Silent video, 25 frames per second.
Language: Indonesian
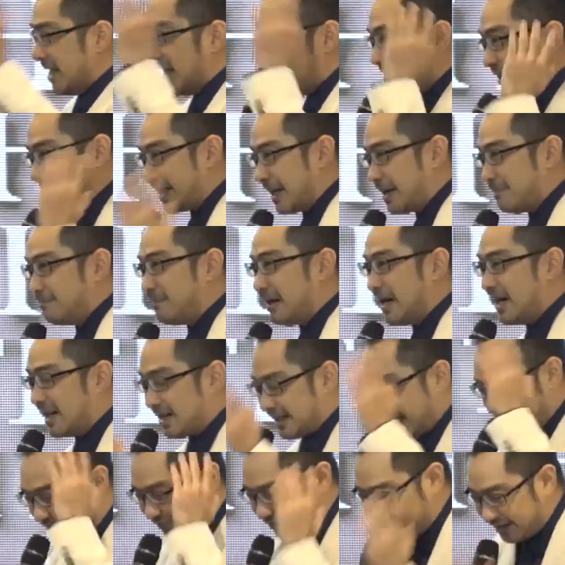rema
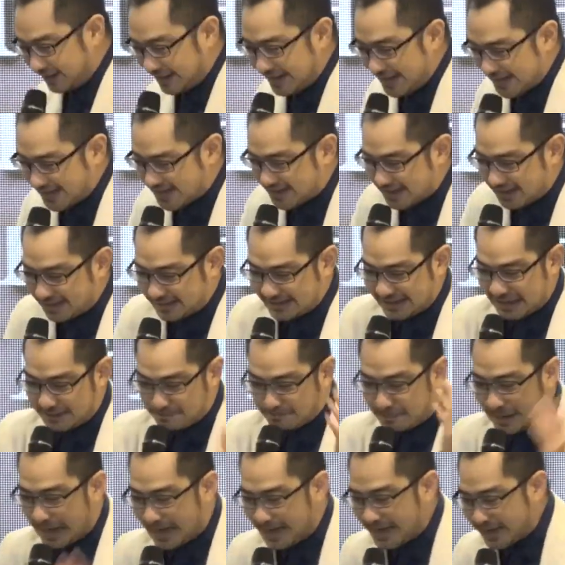revelation yang
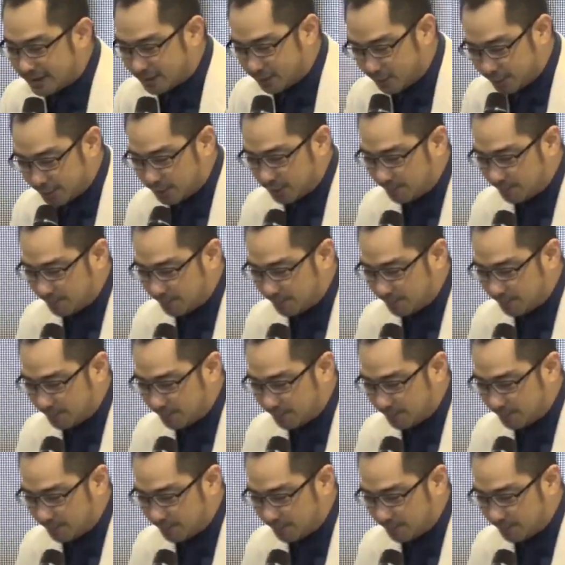baik untuk